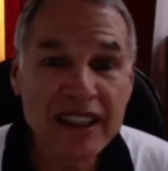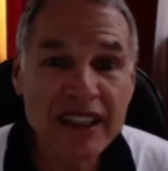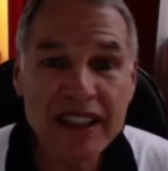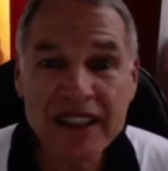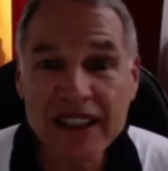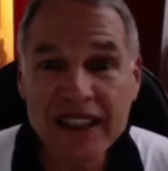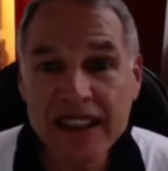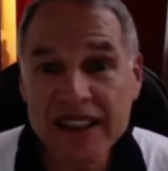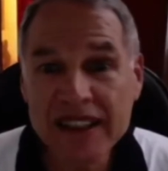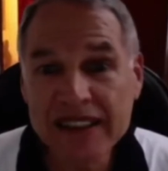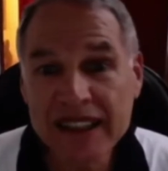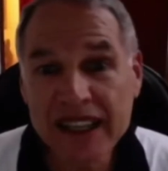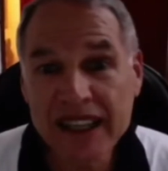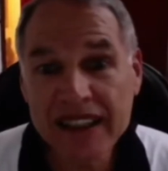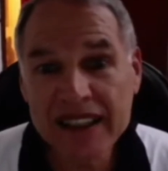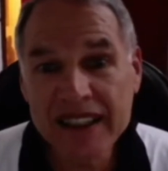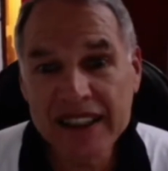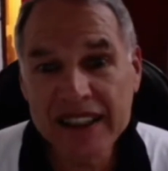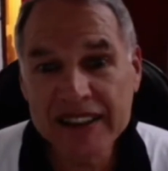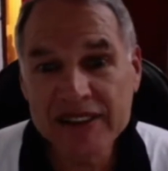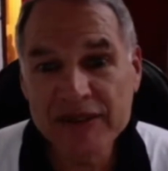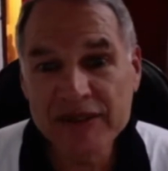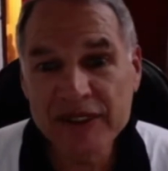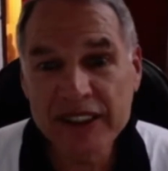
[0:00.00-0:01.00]
Nicodemos,
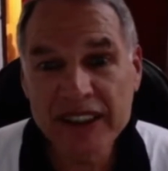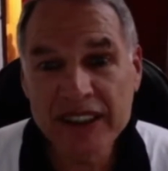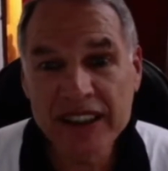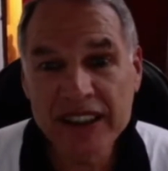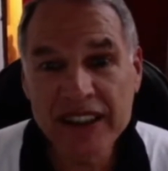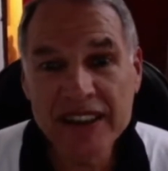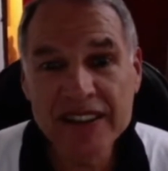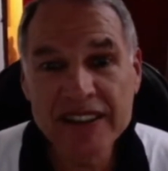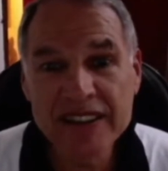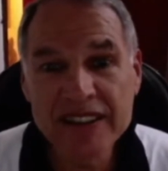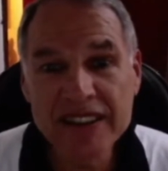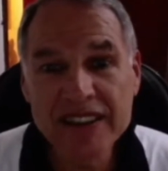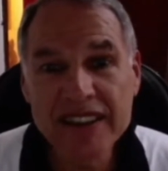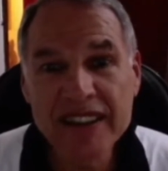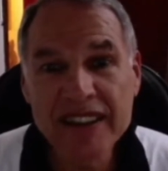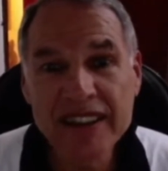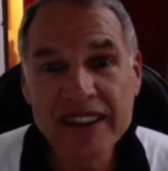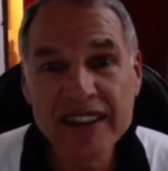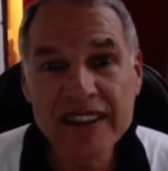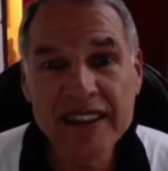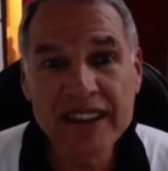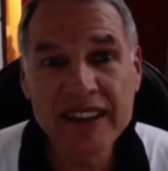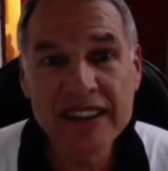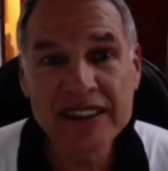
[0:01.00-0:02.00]
da MDS
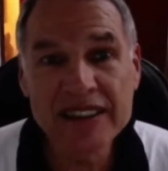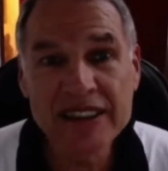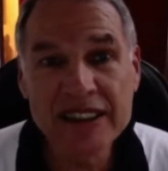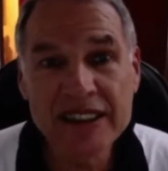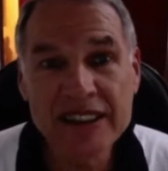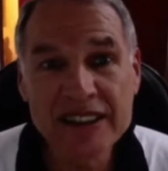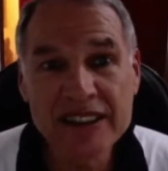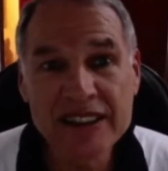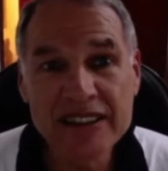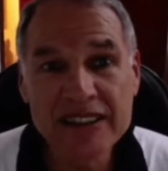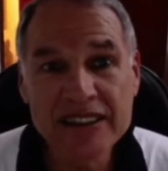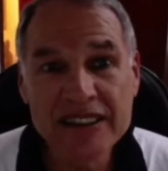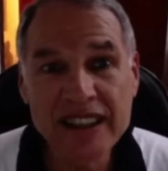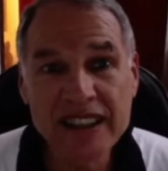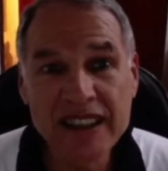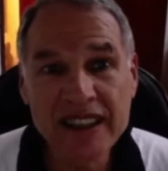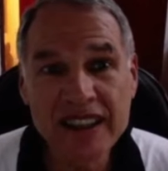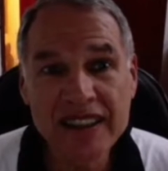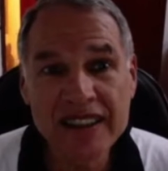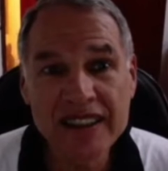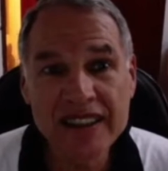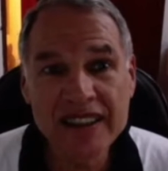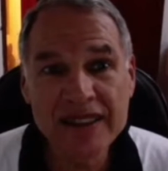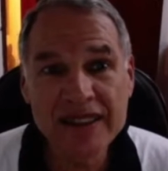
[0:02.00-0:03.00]
Corretora de
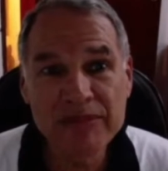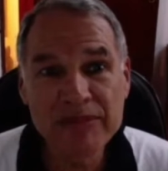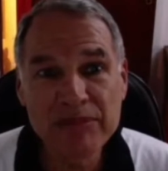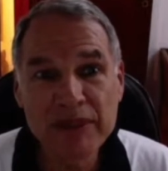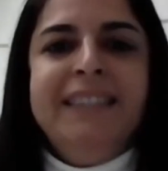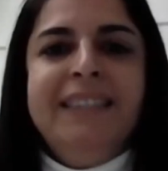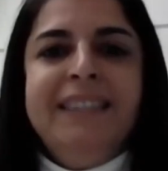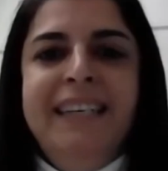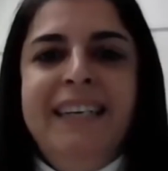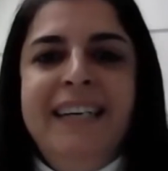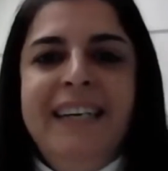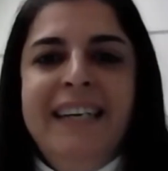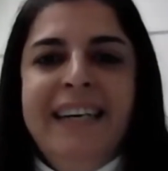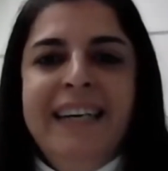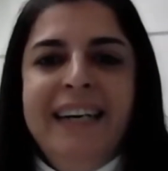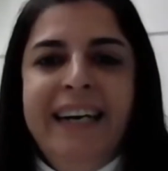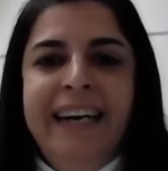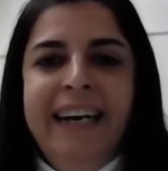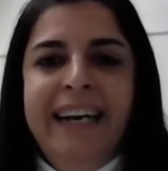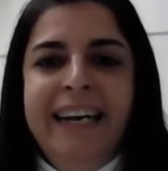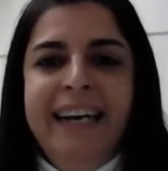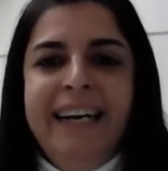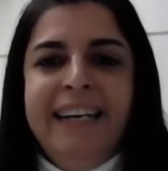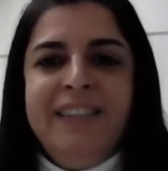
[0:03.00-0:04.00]
Seguros, Luciana
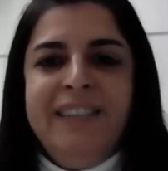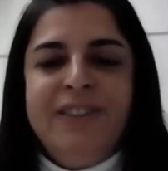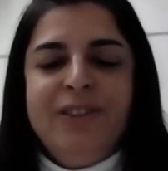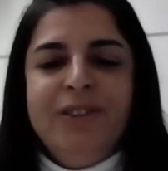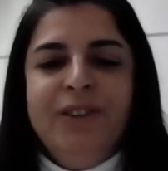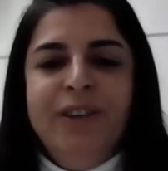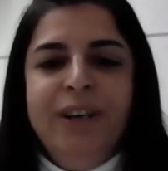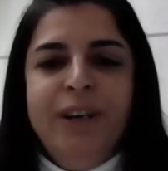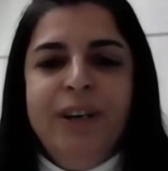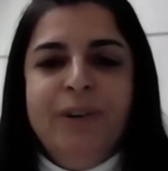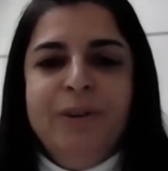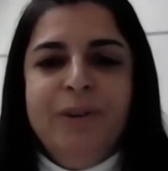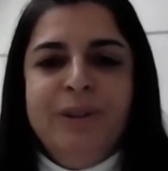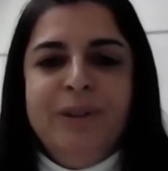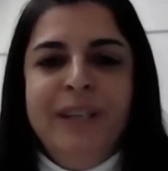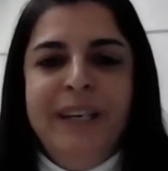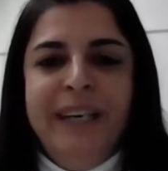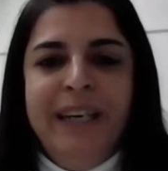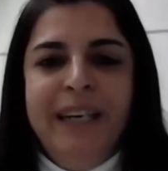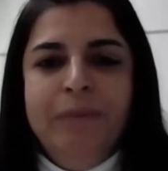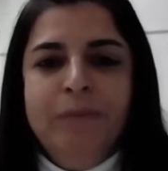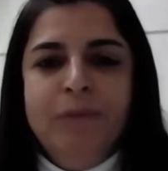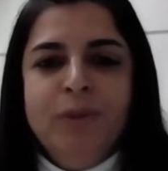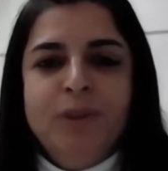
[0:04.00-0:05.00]
Ferreira, da
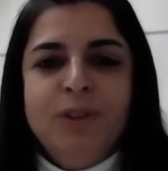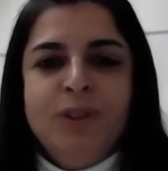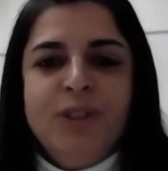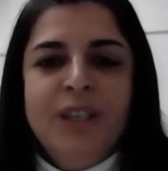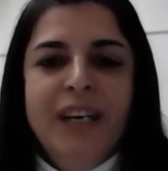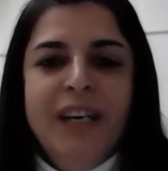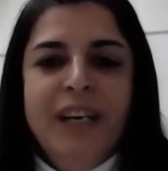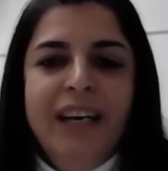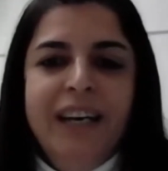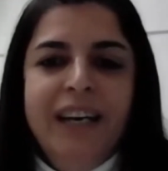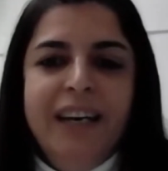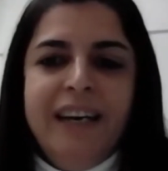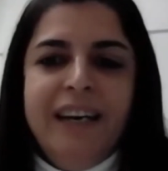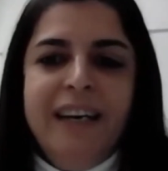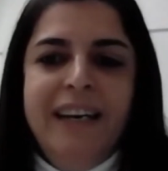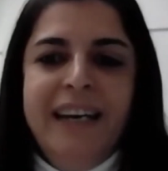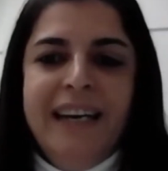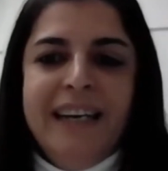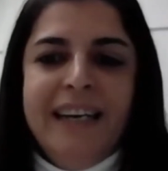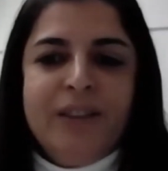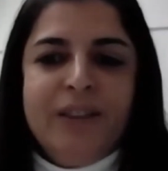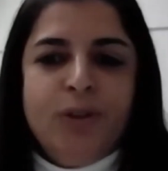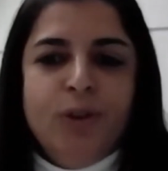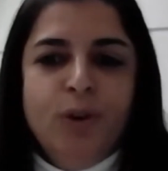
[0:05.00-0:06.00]
Ralfer Avalon
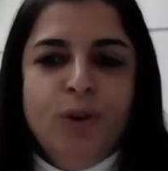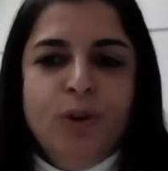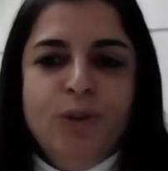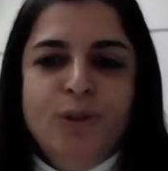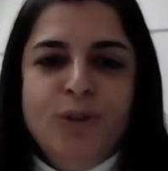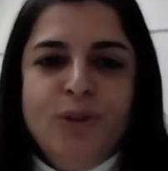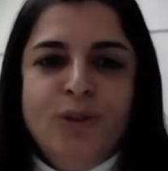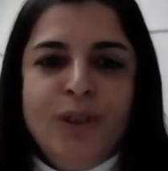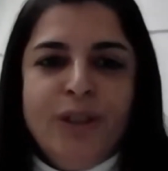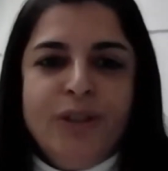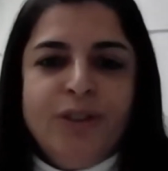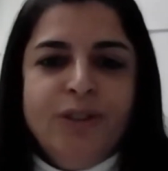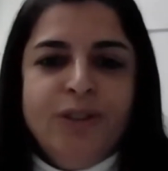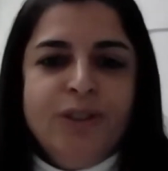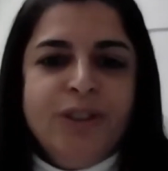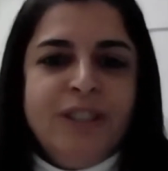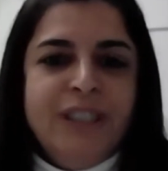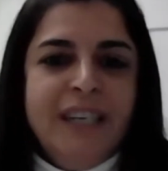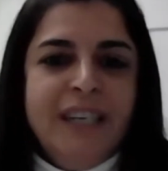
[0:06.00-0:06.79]
Corretora de Seguros